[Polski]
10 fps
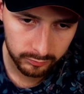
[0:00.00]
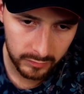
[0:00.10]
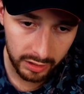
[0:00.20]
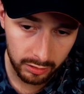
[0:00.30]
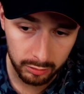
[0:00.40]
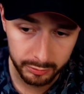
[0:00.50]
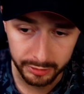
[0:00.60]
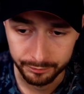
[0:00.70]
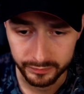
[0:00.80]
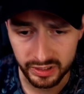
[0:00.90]
Niedobrze.
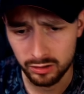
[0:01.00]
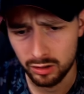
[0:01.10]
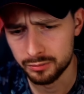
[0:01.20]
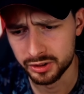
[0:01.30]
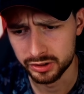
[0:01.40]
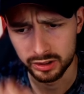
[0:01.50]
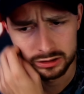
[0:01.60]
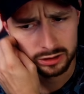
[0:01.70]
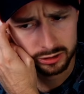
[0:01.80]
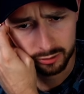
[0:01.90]
Niedobrze się dzieje.
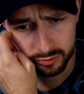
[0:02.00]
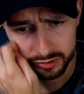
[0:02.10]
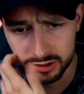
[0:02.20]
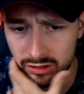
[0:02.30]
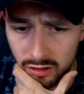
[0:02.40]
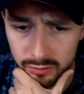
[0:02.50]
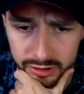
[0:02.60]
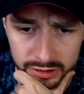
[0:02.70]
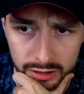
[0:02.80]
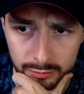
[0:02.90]
Co ja chciałem powiedzieć? Niedobrze
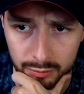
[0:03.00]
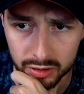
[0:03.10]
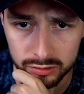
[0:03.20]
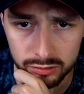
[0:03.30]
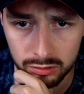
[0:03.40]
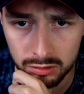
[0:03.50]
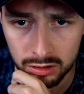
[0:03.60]
się dzieje po prostu. No.